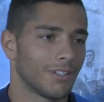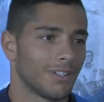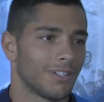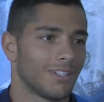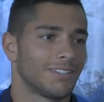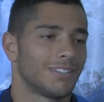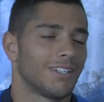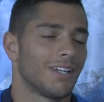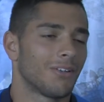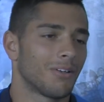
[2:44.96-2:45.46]
è
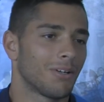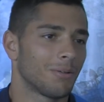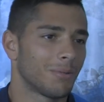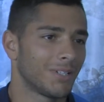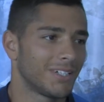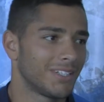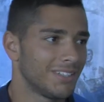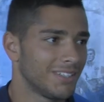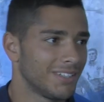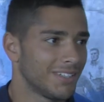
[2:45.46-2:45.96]
stata una
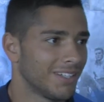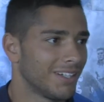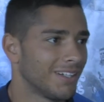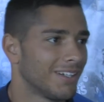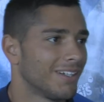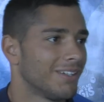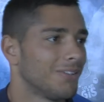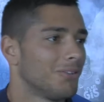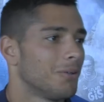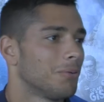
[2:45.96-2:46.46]

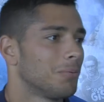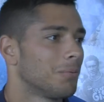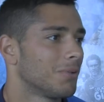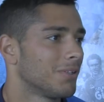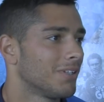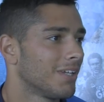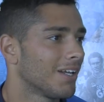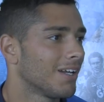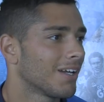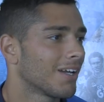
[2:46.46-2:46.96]
partita, eh, il
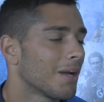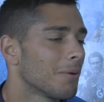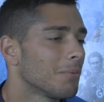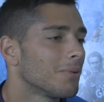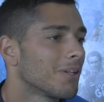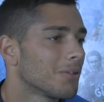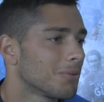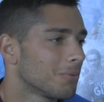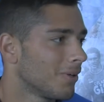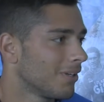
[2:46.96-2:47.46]
portiere è
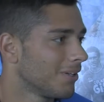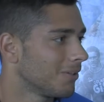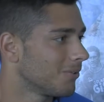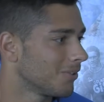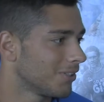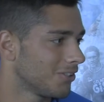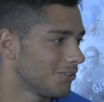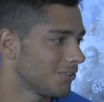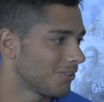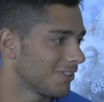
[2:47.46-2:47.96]
capitato male in
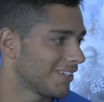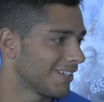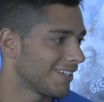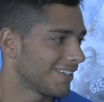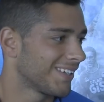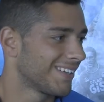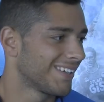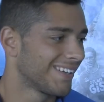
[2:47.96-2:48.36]
quella giornata.